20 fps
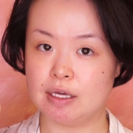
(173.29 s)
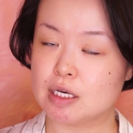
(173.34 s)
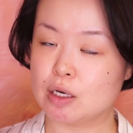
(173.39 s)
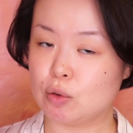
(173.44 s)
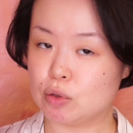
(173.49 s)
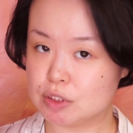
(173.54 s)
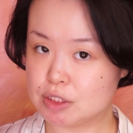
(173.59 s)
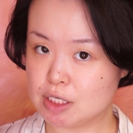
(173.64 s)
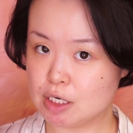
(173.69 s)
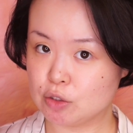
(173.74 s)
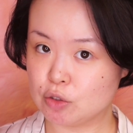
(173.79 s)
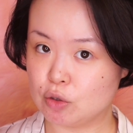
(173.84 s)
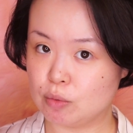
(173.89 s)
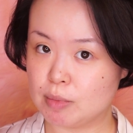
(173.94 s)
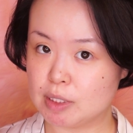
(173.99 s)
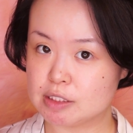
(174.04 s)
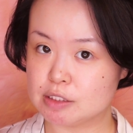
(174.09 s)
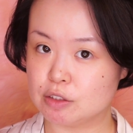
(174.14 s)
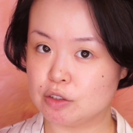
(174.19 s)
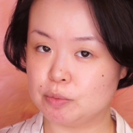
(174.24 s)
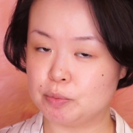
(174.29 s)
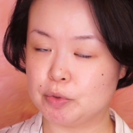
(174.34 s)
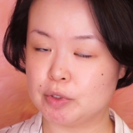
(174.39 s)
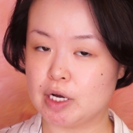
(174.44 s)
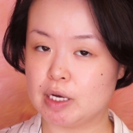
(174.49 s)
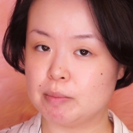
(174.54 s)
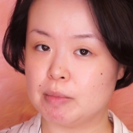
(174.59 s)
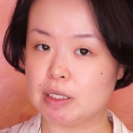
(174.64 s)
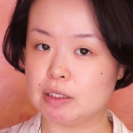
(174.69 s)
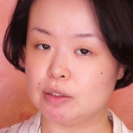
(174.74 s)
さあ、こちらの
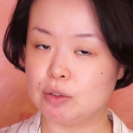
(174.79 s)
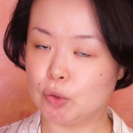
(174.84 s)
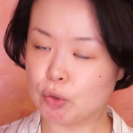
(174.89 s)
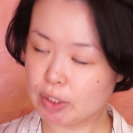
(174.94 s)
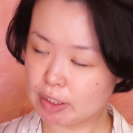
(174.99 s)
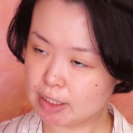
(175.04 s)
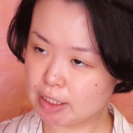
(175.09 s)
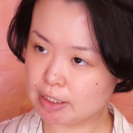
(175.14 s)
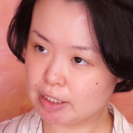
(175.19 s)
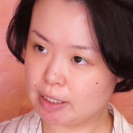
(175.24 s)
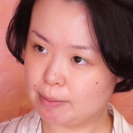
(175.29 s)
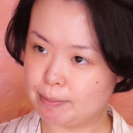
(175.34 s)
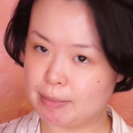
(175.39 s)
マジックプライマー、どれだけ